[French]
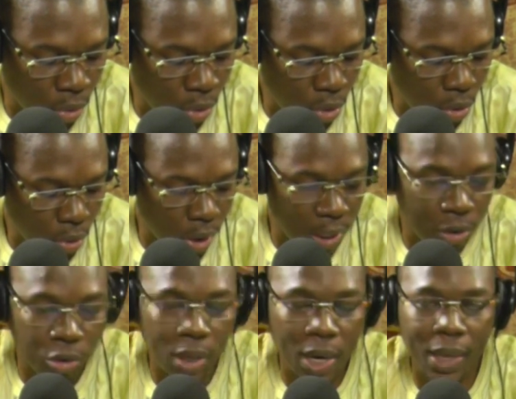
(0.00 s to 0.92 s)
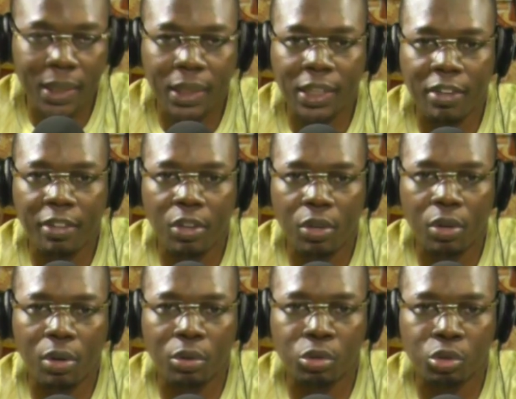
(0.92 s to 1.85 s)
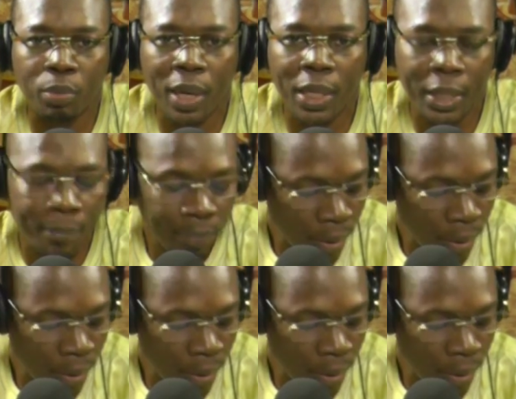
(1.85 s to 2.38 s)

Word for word: l'Union nationale des travailleurs euh, du Mali.